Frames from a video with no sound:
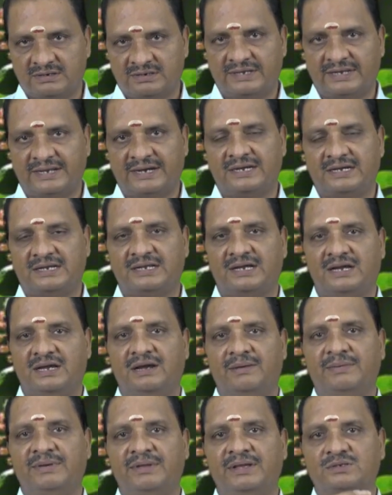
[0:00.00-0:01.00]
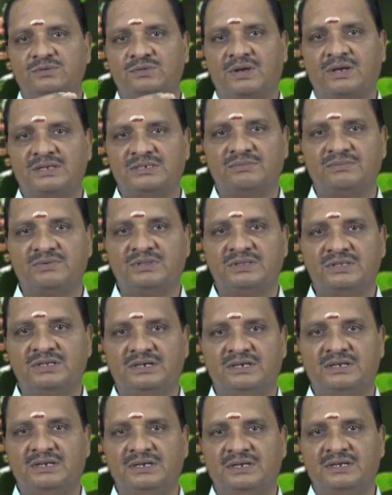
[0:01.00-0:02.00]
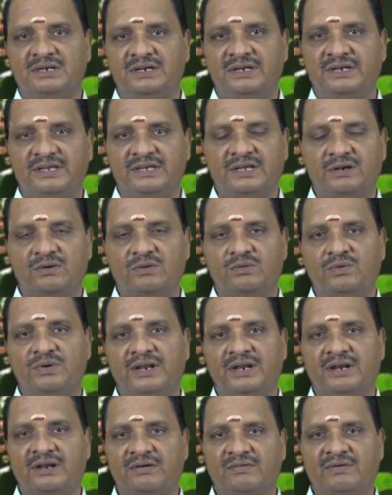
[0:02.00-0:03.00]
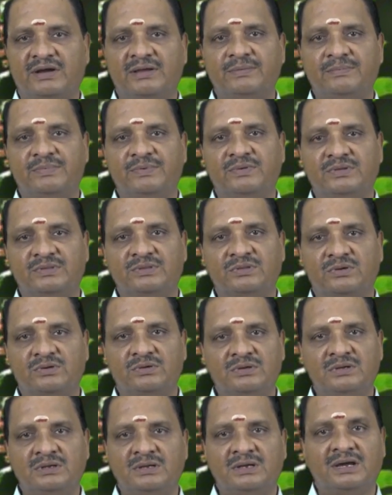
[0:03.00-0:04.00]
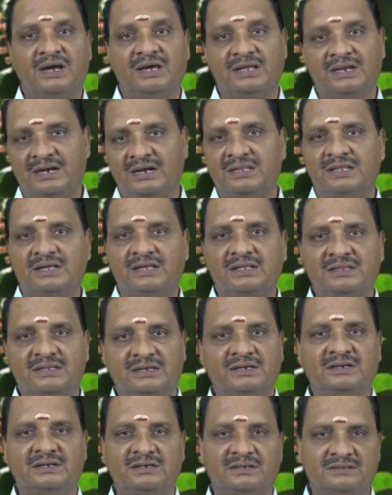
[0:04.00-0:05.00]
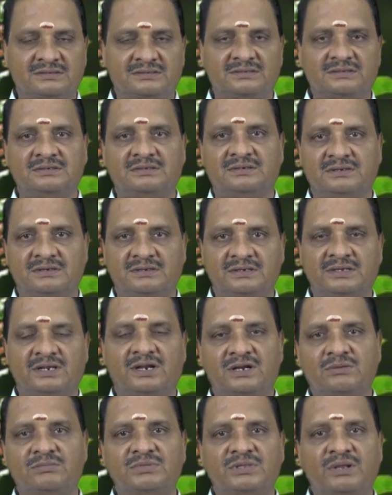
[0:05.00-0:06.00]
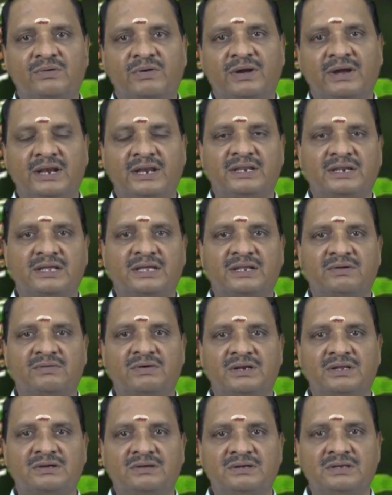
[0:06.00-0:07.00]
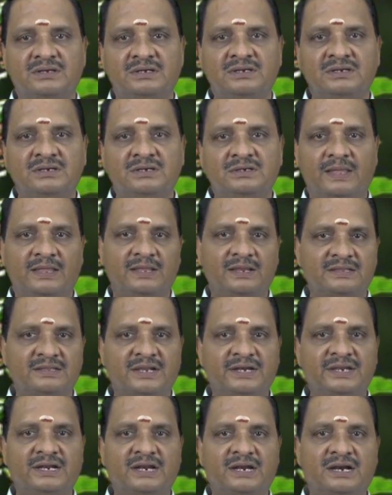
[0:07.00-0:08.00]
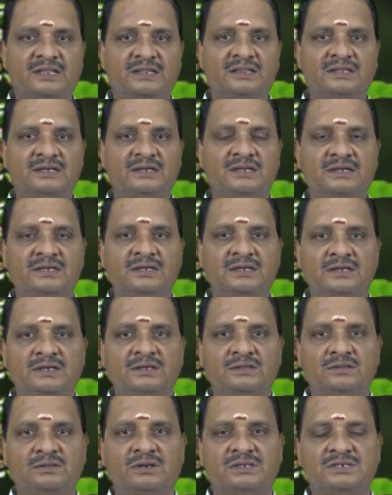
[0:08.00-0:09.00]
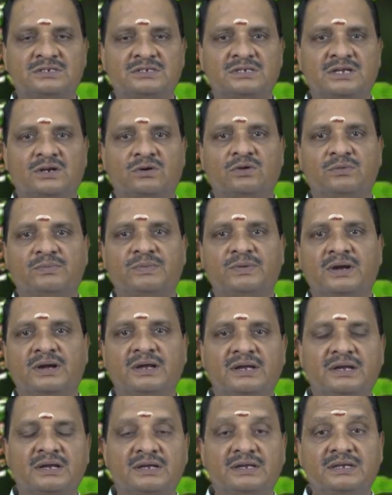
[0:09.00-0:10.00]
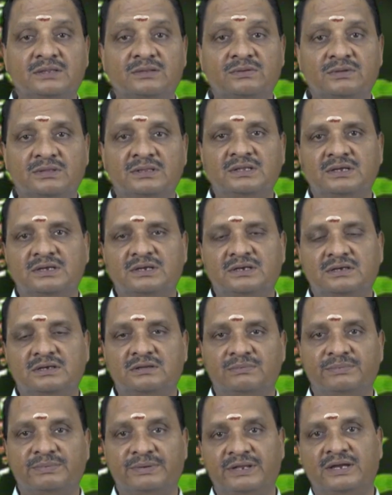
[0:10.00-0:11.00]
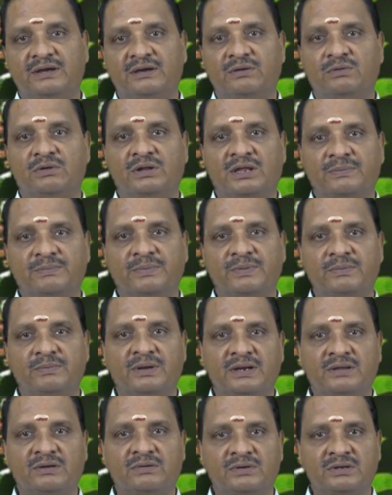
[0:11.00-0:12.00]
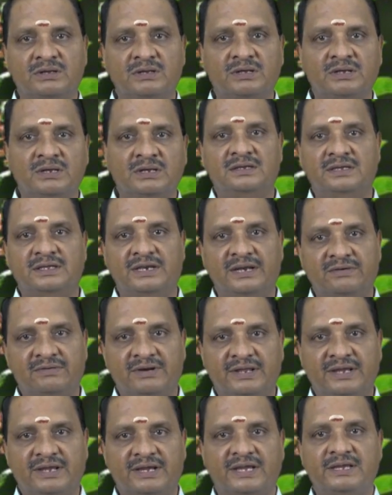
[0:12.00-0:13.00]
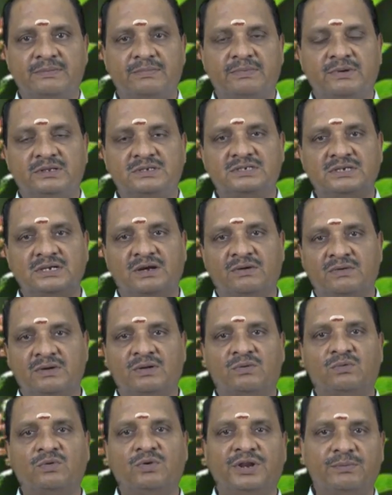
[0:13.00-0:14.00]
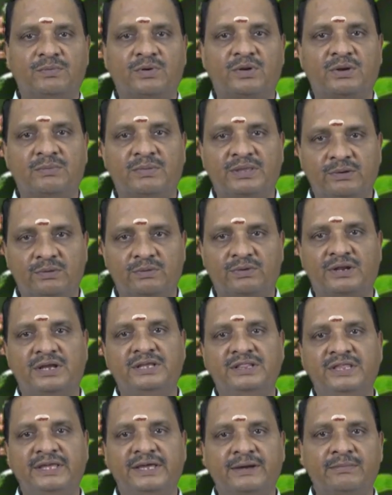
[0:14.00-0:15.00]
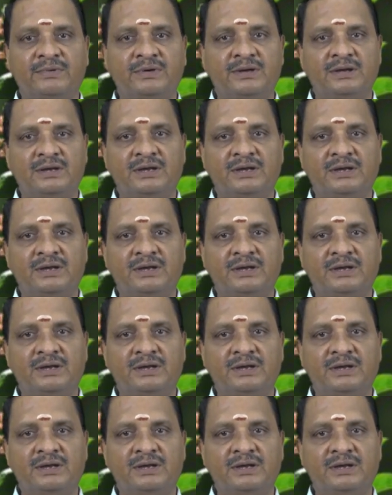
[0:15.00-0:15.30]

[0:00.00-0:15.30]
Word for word: டைரெக்டாக அப்படியே சுவாசம் வந்து நிற்கிறக்குண்டியான வாய்ப்பு வந்துடும் அதனால தான் அந்த இறக்கும் தருவாயில் இருக்கிறவங்களுக்கு அதை தண்ணியில் கலந்து துளசி சார் கொடுப்பாங்க இது வந்து பெரிய ஒரு அற்புதமான ஒரு இறைவனே கையை பிடிச்சி அவங்கள கூட்டிகிட்டு போகிற மாதிரி ஒரு ஐதீகம்